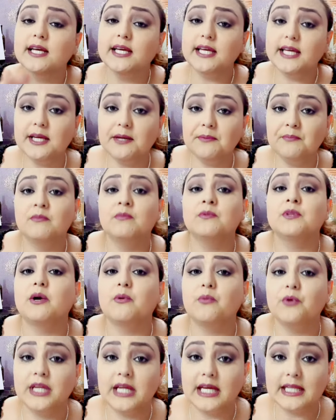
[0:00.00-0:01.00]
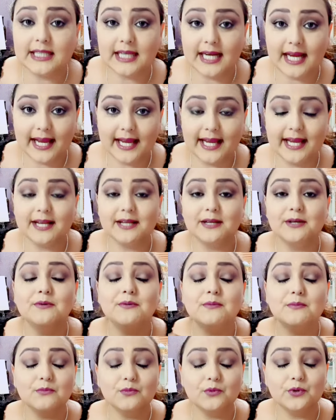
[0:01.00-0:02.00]
Y te voy a traer
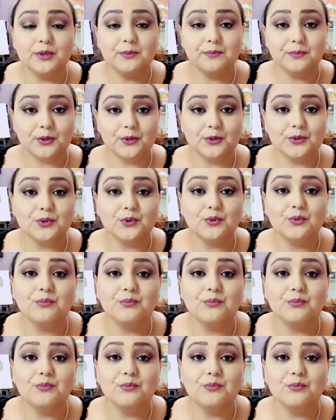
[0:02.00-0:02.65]
muy pronto